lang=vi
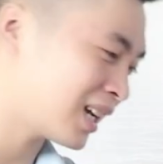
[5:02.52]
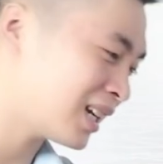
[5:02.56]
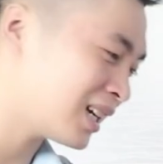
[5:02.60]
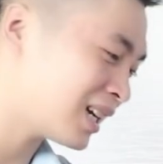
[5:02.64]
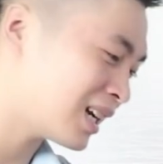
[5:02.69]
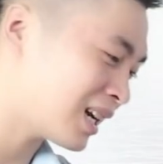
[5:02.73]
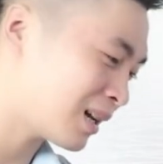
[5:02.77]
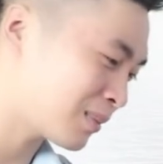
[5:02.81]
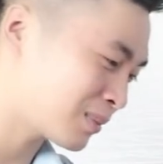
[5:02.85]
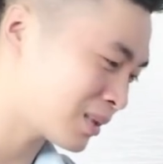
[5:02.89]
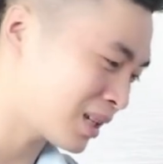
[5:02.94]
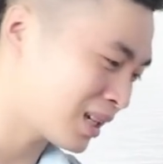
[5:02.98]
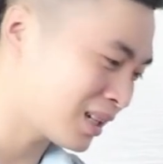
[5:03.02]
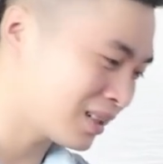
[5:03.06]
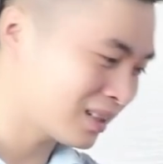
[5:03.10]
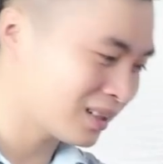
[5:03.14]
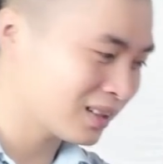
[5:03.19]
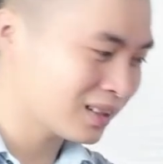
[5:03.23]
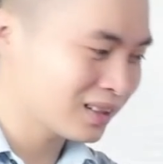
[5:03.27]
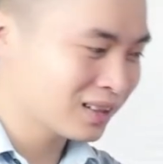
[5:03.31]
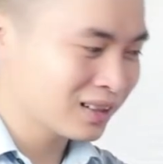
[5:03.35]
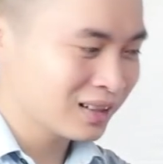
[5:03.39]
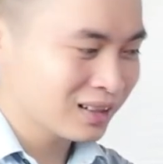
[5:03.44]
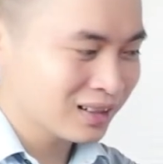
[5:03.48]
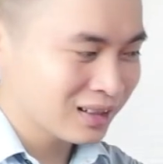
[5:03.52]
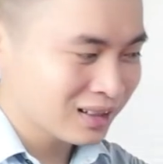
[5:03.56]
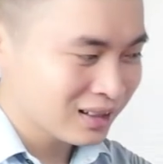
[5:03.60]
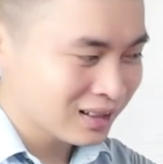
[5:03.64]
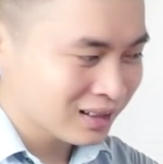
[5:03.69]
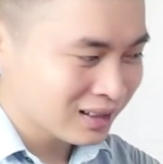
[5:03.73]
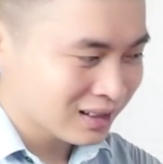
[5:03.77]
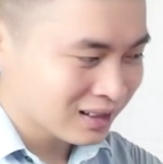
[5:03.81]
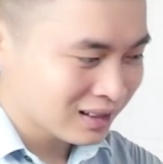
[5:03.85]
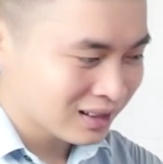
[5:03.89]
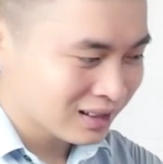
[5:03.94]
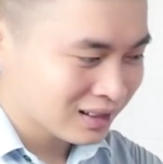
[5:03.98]
kế để làm gì nữa
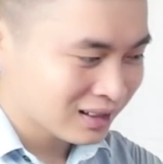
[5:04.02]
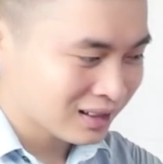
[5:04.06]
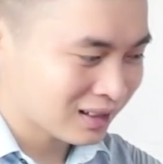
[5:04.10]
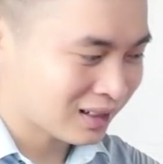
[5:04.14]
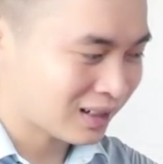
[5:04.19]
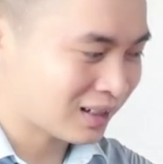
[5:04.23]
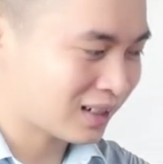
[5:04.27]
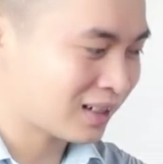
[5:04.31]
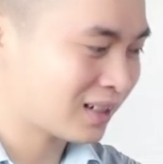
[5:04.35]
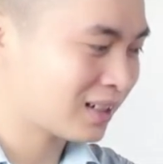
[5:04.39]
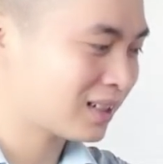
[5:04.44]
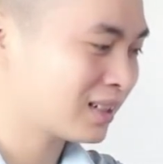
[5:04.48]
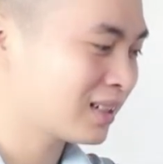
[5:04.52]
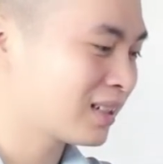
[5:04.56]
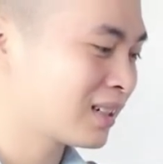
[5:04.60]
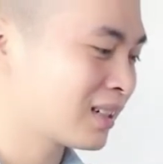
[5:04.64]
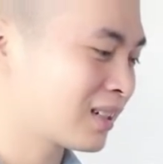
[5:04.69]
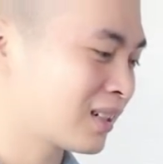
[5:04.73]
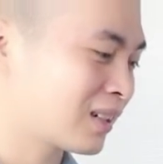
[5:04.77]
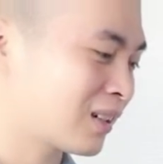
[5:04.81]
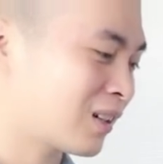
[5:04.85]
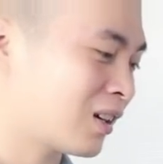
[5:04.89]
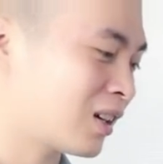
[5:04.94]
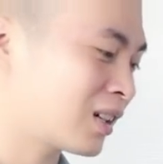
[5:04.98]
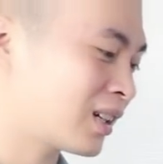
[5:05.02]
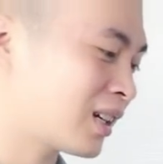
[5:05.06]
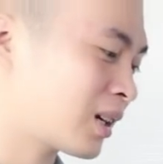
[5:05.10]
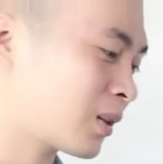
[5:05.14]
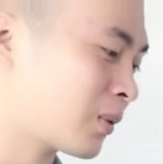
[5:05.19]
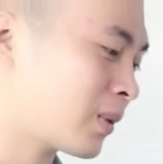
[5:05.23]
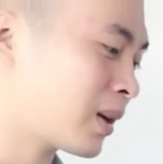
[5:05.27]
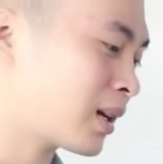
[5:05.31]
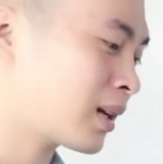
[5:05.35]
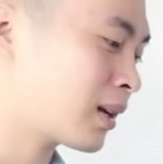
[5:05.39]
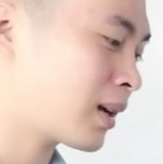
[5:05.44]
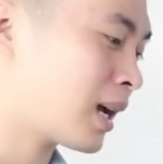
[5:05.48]
đó còn à,
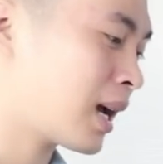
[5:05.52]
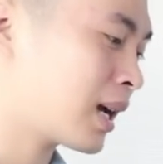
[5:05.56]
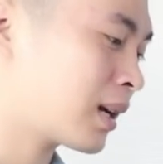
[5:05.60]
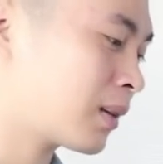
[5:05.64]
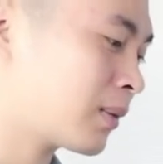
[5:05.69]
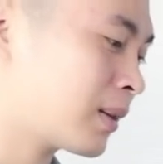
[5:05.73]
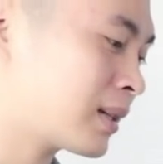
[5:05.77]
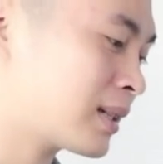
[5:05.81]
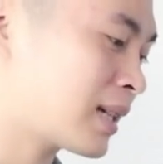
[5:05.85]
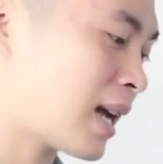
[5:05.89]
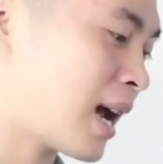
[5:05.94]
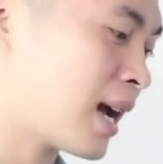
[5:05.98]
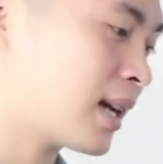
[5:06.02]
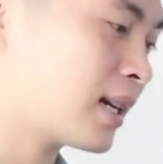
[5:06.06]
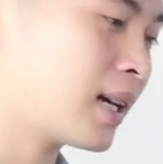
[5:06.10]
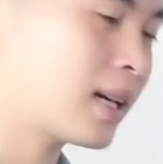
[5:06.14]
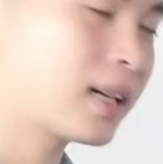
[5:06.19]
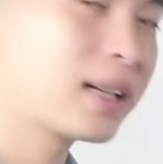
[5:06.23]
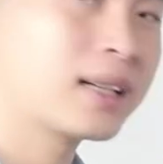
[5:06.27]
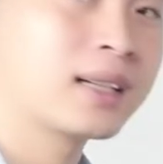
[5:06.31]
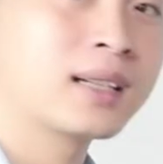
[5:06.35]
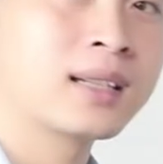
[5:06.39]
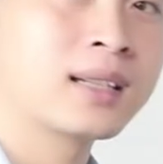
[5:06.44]
quay ngang quay trái này